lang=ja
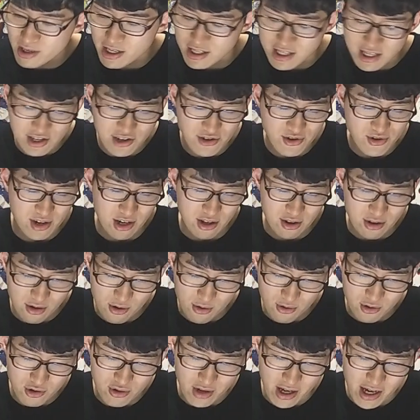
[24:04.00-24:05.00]
で最終回っていう
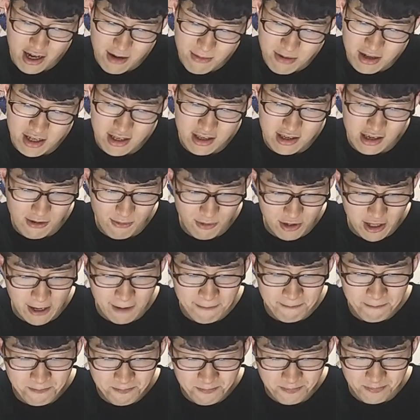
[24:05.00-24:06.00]
ことちょっと早めですけどもね、
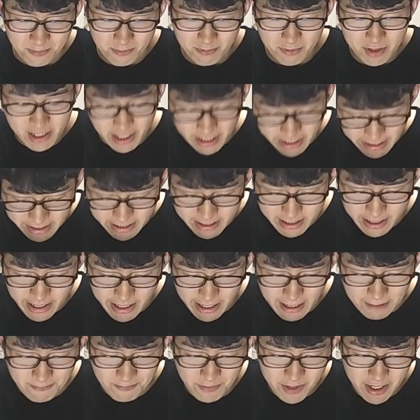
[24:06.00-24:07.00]
うん、みたいです。は
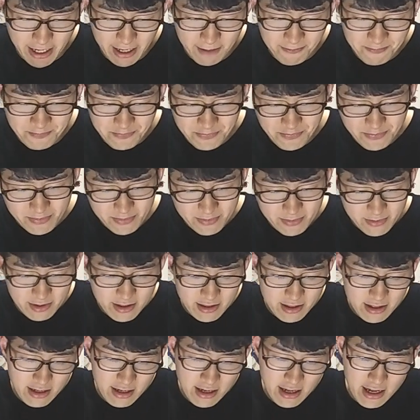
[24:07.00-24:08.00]
い。で、
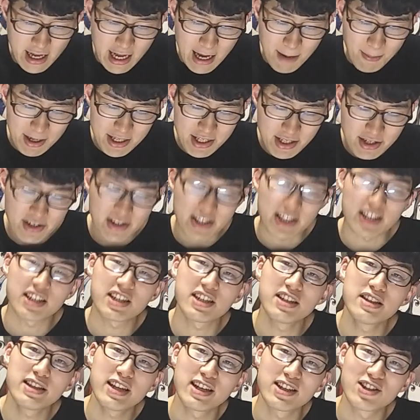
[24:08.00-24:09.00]
まあ、ついね、
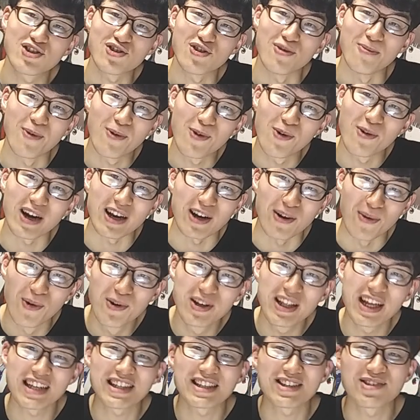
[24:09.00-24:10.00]
新店長も今回で追
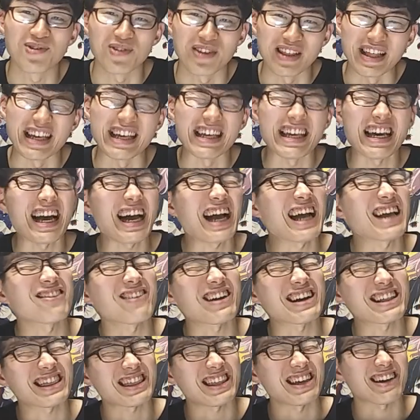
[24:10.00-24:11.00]
い出しそうでね、いやーよ
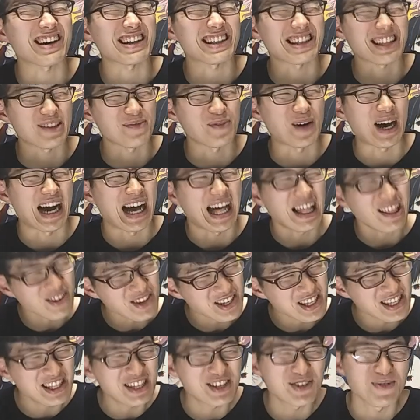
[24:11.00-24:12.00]
かったよかったと、まあ、あの
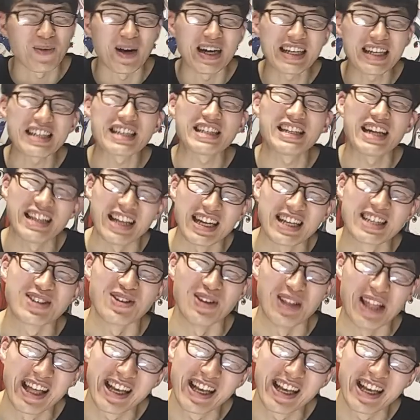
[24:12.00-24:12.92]
新店長マジ嫌いなんですよね。